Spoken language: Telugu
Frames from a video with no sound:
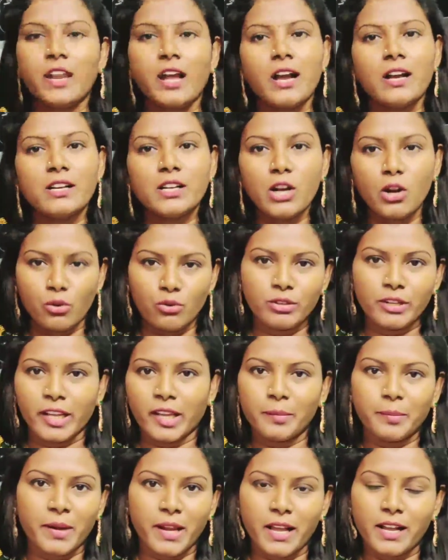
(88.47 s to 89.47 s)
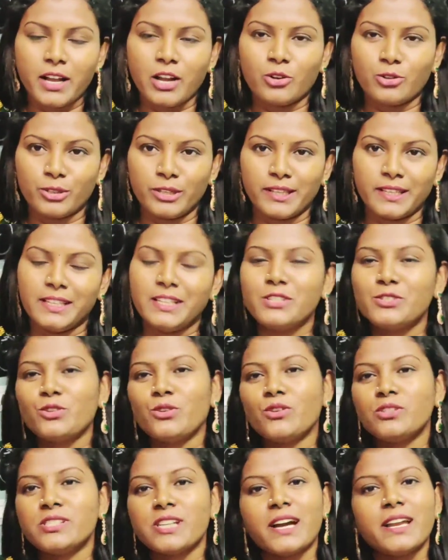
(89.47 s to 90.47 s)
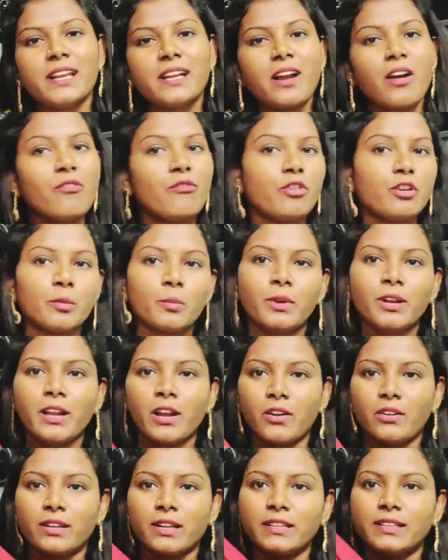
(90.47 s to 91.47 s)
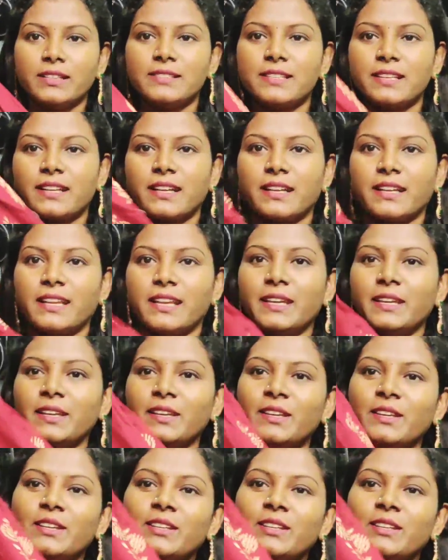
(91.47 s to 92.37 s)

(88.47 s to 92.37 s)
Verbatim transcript: ఈ లాంగ్ గౌన్ టైప్ లాగా ఉంటాయి సో చాలా కంఫర్టబుల్గా ఉంటాయి నిజంగానే